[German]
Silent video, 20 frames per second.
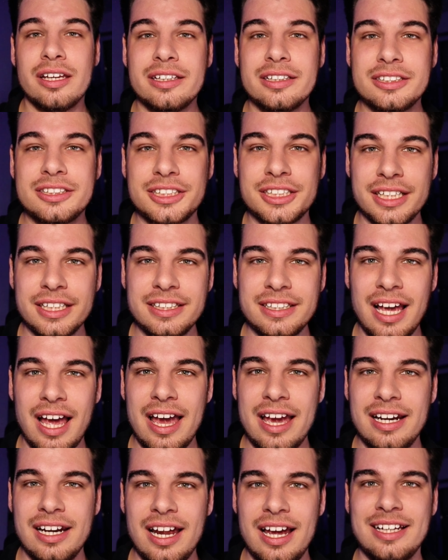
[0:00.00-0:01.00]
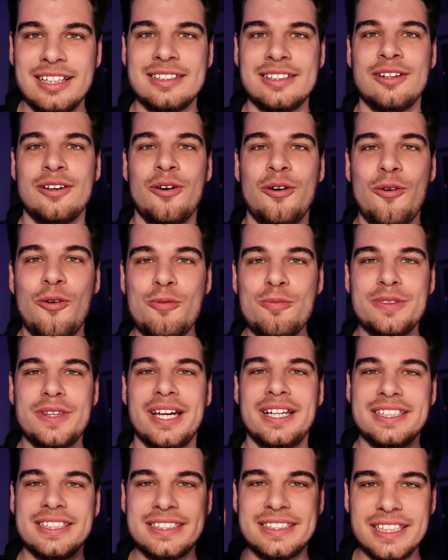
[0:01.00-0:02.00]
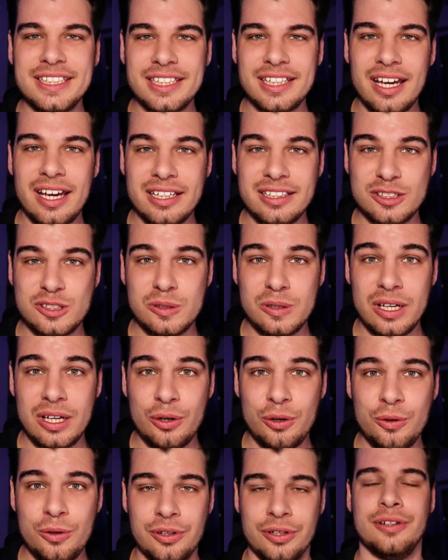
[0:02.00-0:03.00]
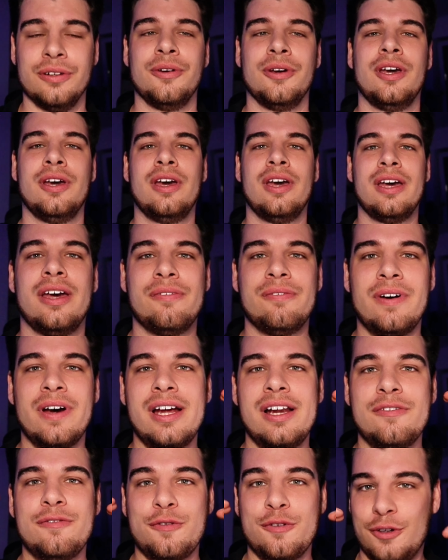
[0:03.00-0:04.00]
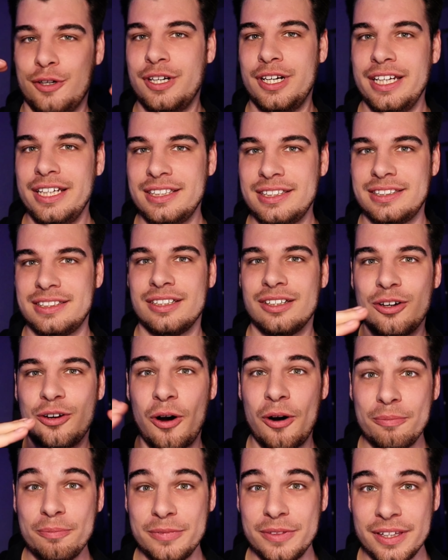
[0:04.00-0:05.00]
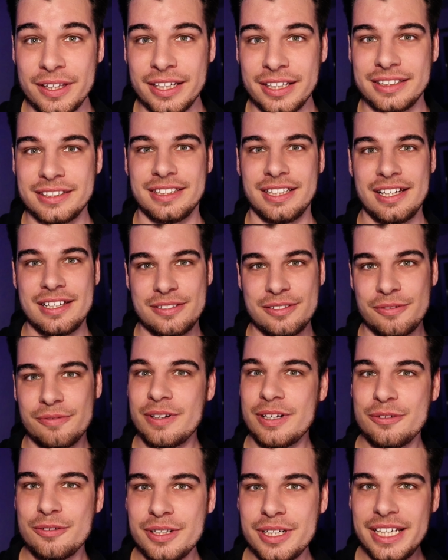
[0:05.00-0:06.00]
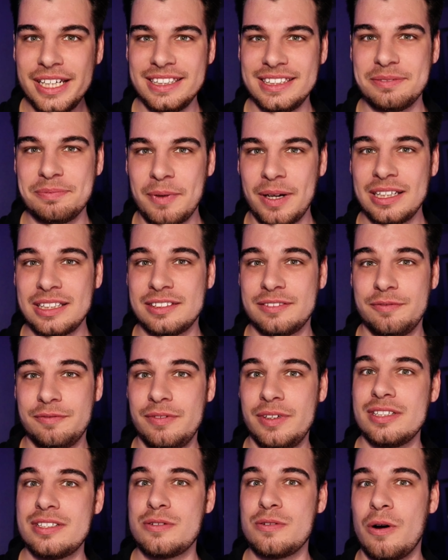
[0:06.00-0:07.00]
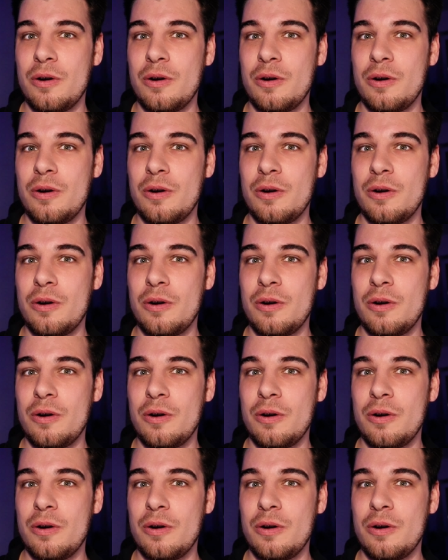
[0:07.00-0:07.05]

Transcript: Schritte einleiten, um deine Sicherheit zu erhöhen. Weil von nichts kommt nichts. Also wenn du nichts machst, wirst du